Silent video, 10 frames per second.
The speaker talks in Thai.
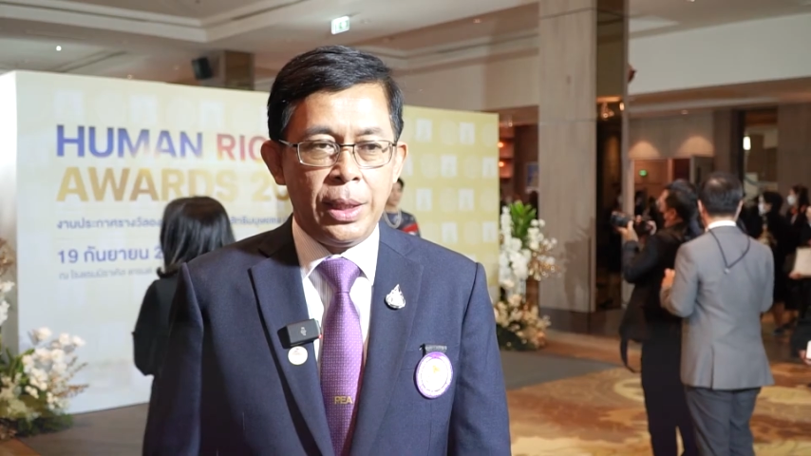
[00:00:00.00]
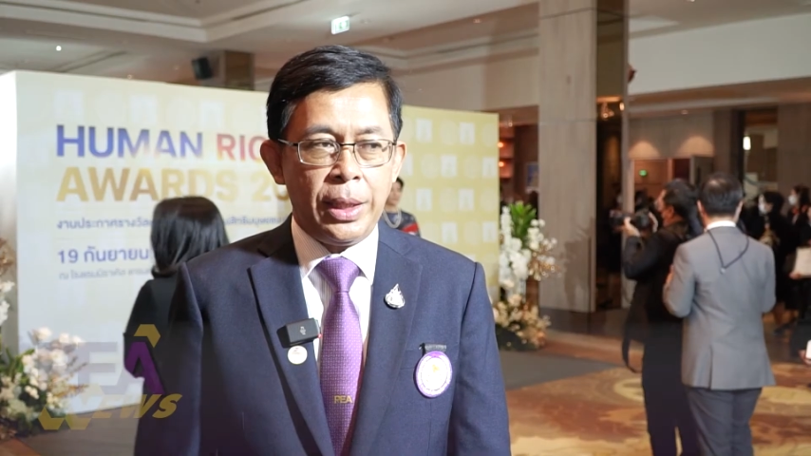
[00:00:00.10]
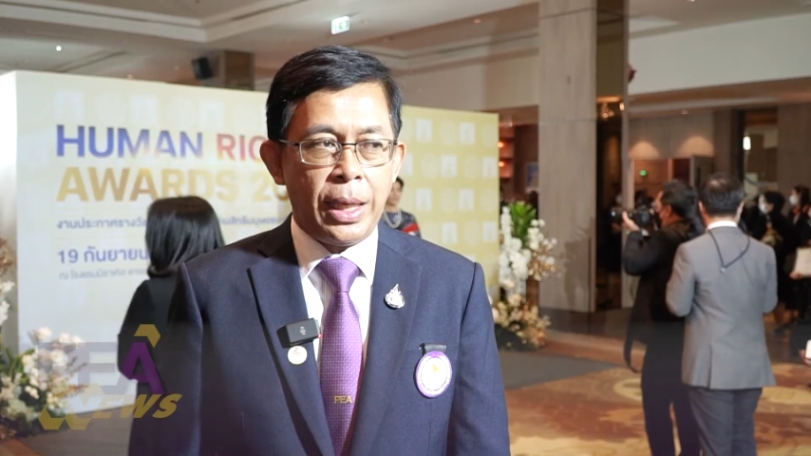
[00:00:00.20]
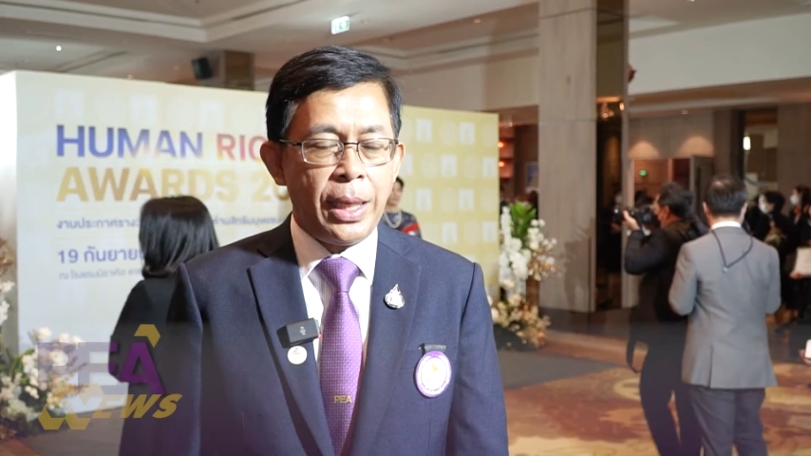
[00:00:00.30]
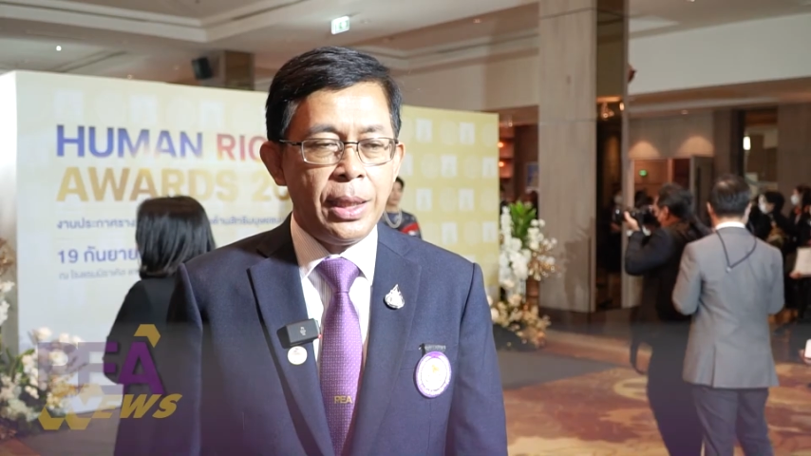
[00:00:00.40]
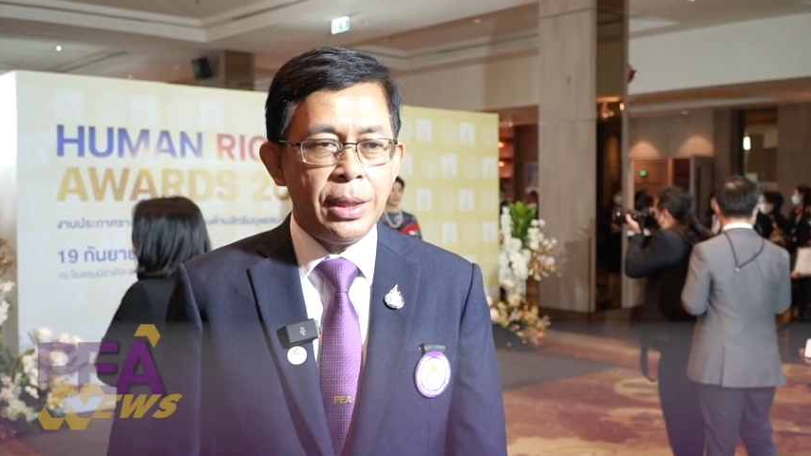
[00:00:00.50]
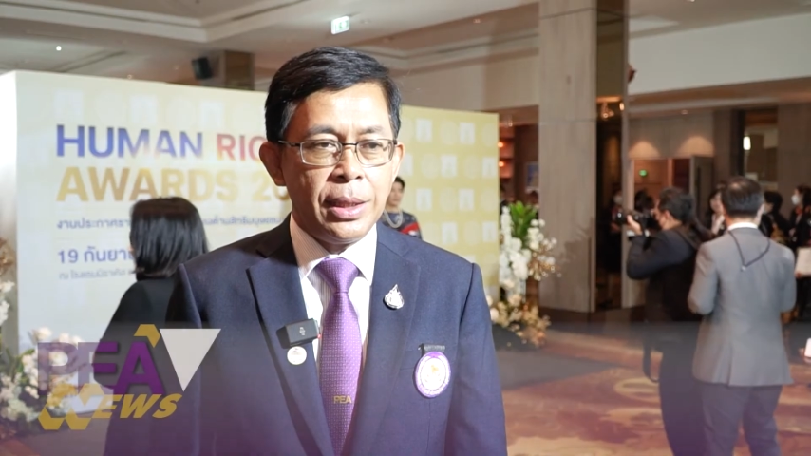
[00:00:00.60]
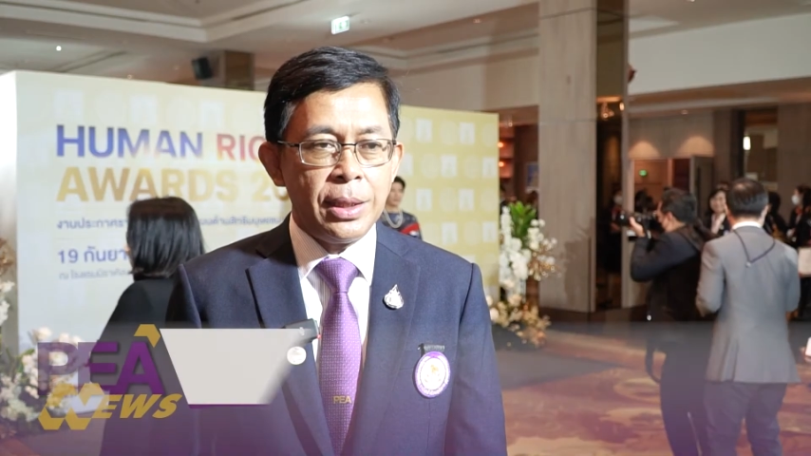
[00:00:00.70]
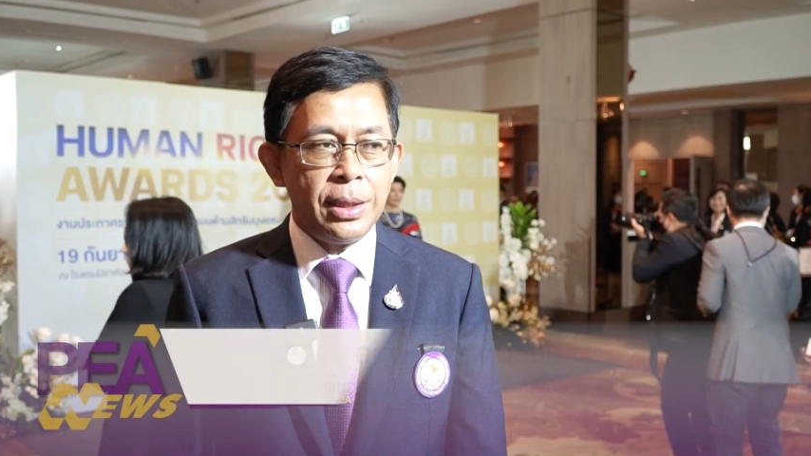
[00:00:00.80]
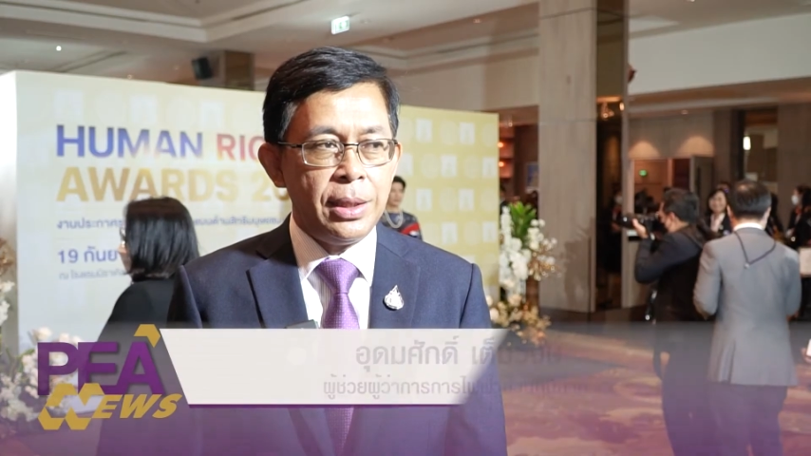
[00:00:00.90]
อีกอันหนึ่ง
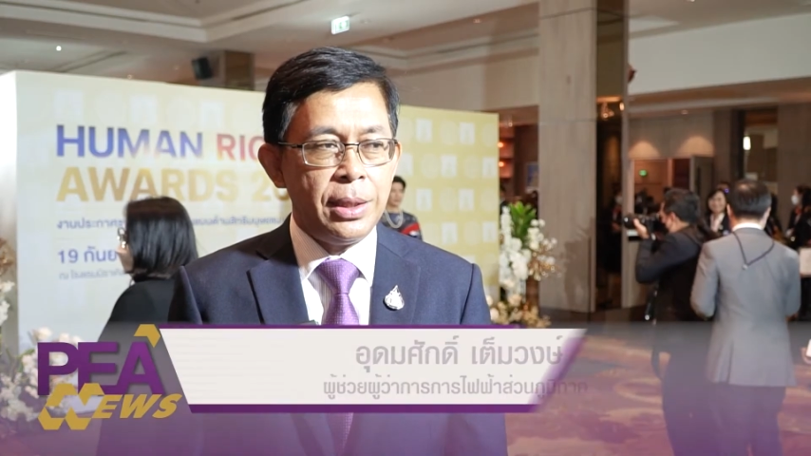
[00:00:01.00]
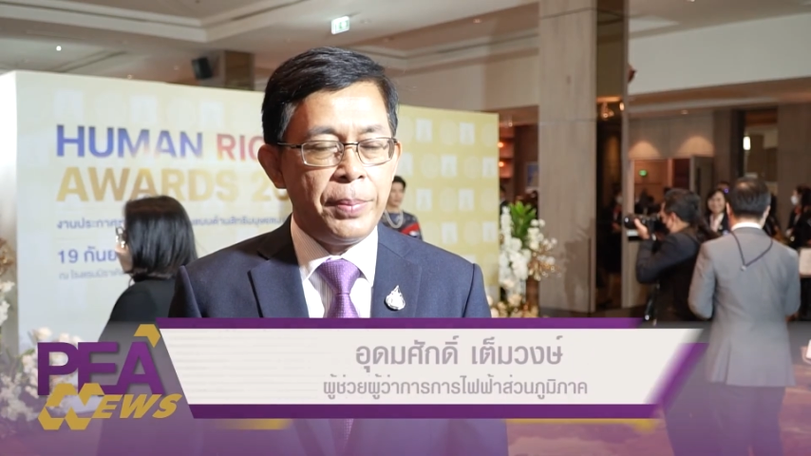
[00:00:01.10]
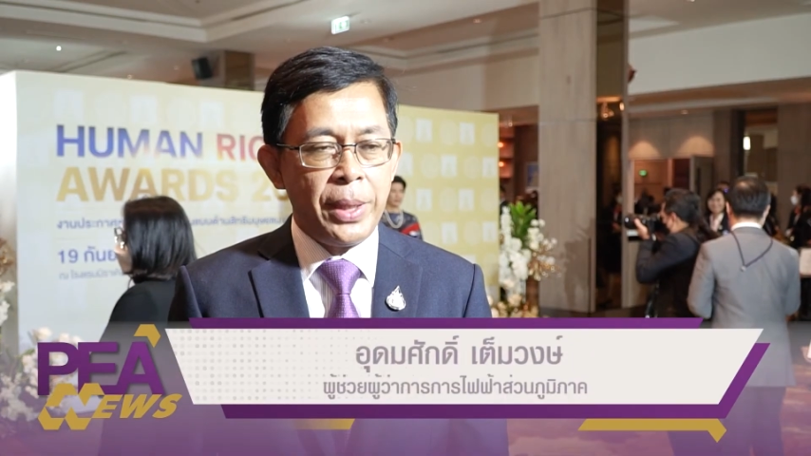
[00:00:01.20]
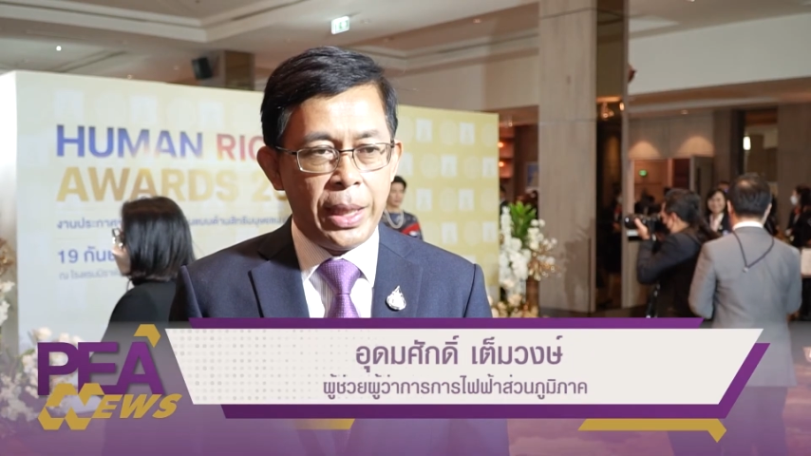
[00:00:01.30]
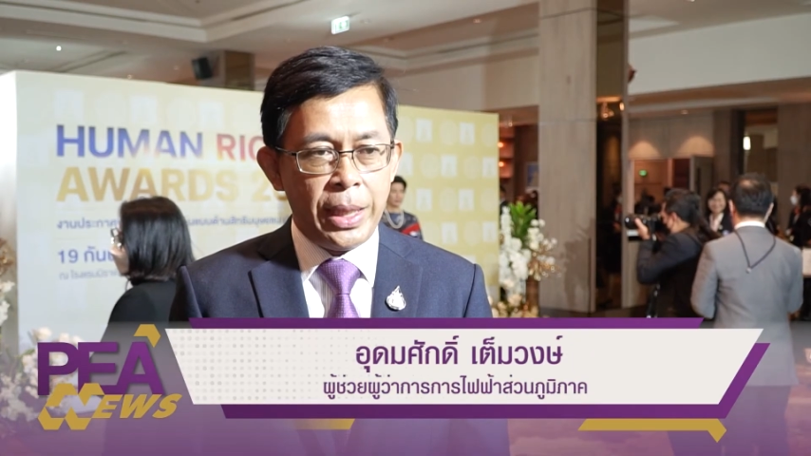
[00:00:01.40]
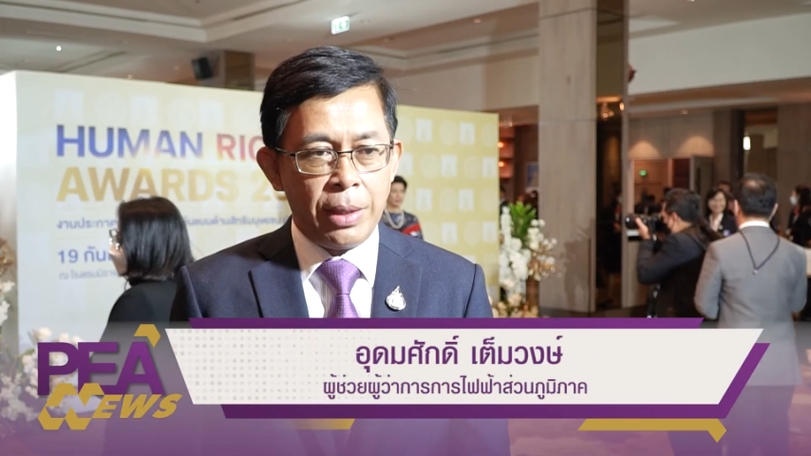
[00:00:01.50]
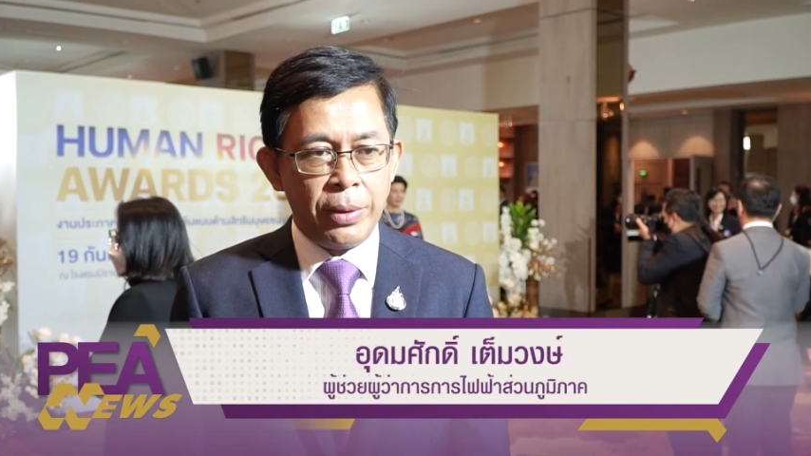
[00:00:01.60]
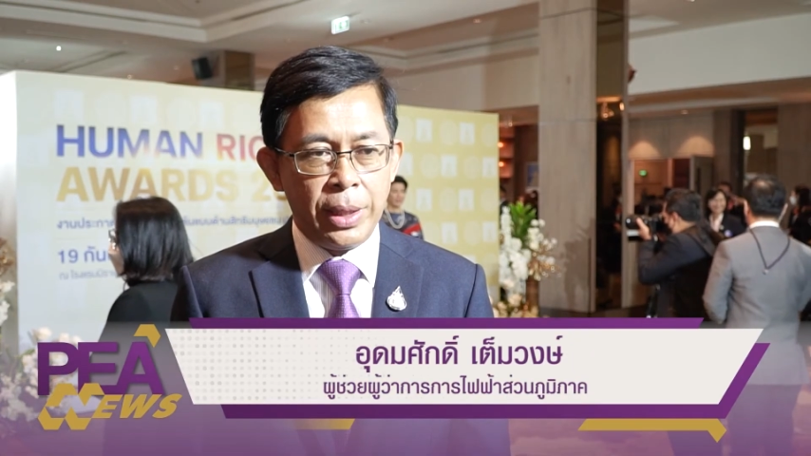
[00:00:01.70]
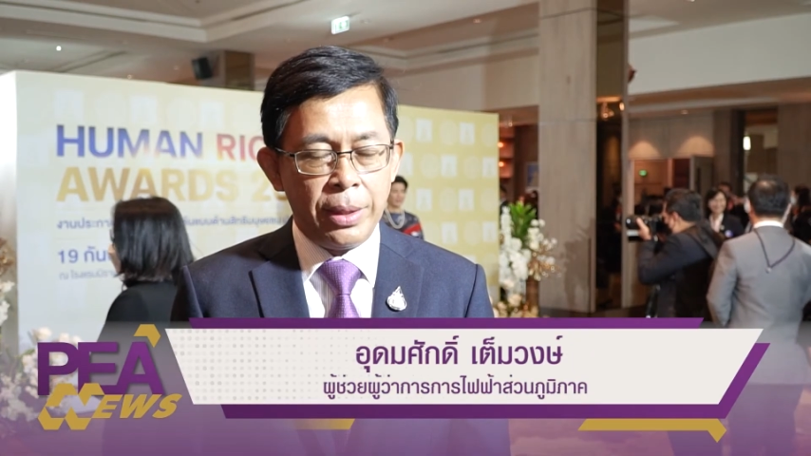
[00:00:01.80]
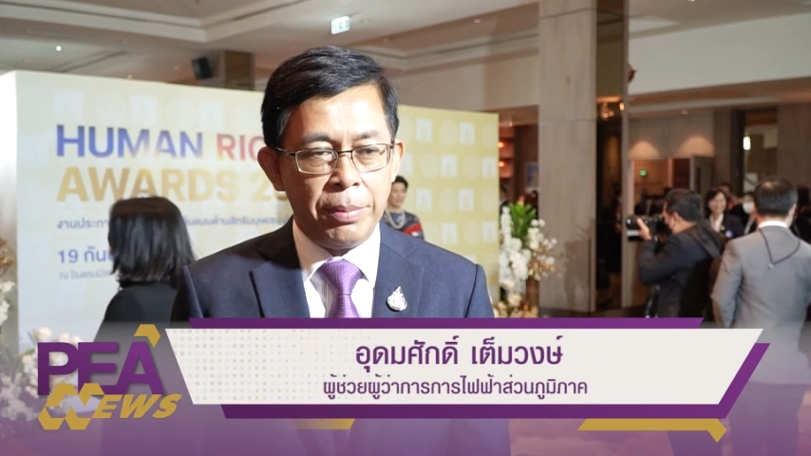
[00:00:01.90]
ก็คือ PA เรา
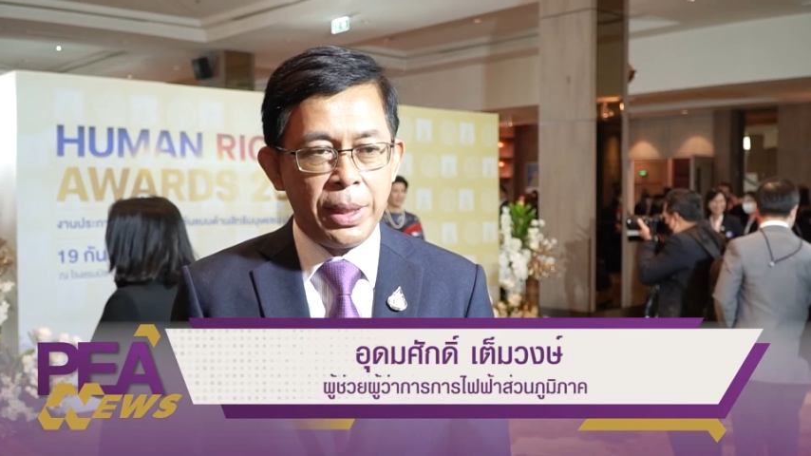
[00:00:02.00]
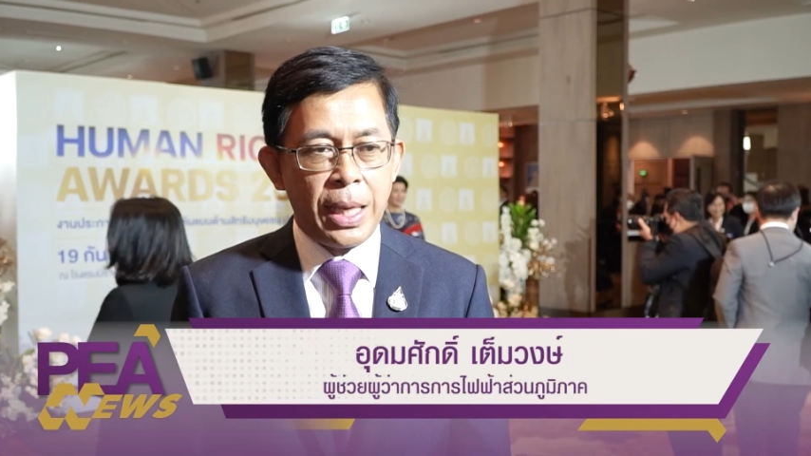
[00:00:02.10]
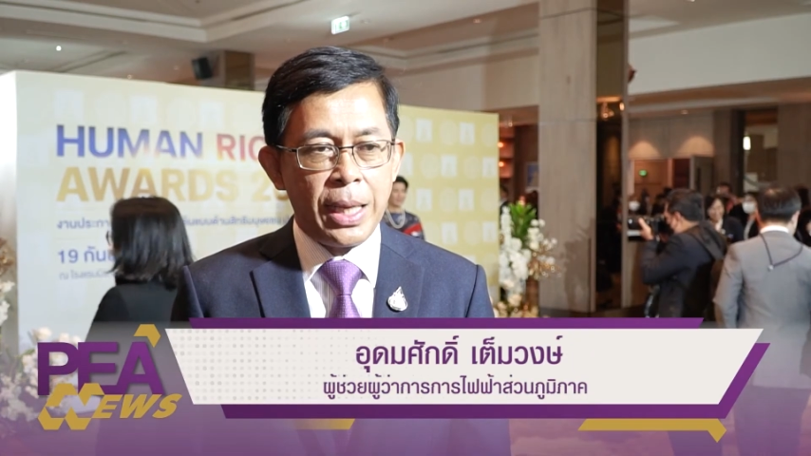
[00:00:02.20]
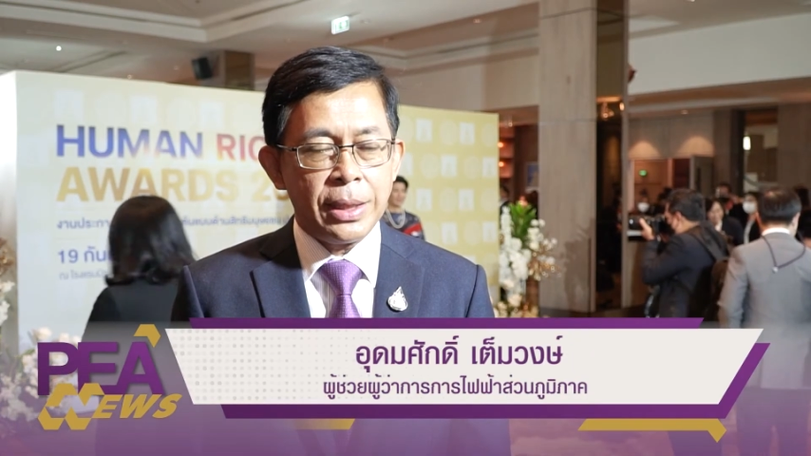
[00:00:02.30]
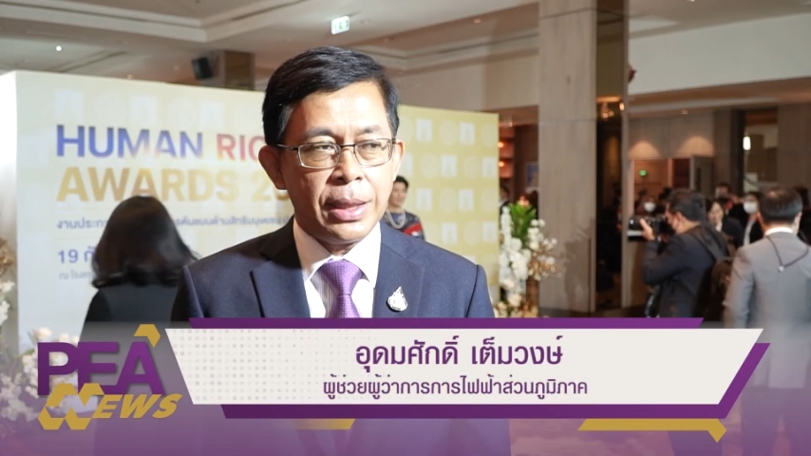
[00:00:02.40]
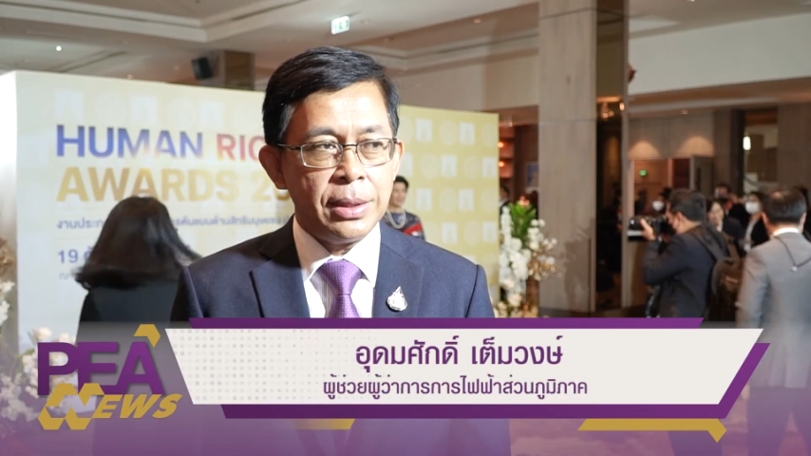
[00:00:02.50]
เนี่ยมีการ